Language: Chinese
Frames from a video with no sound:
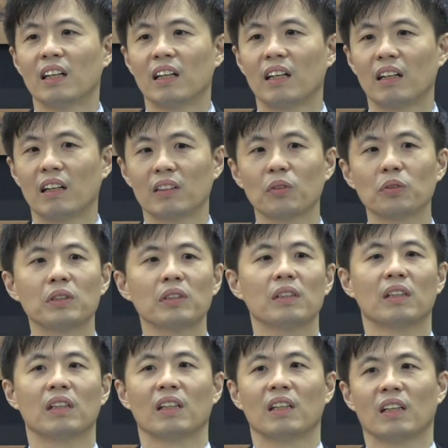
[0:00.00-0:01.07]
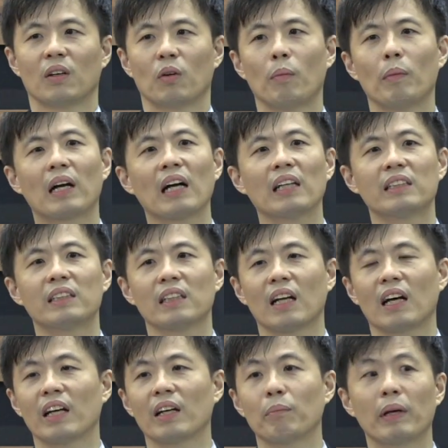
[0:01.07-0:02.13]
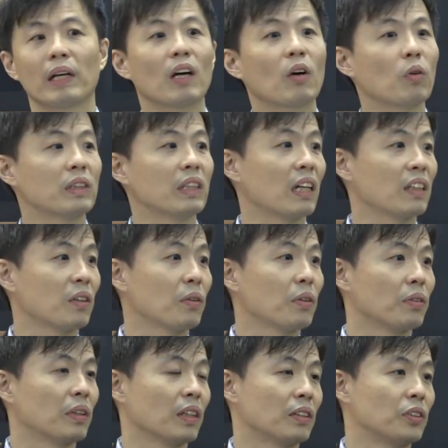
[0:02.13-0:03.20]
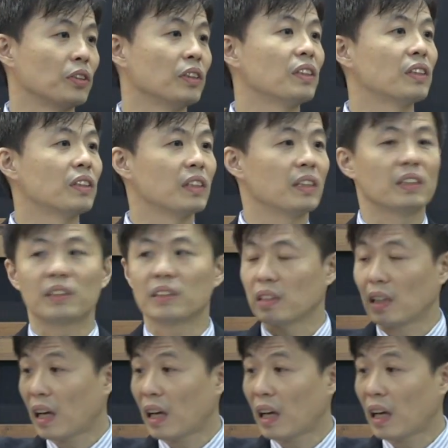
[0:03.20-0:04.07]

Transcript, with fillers: 呃，都是我们看起来每个国家都有的军事政治，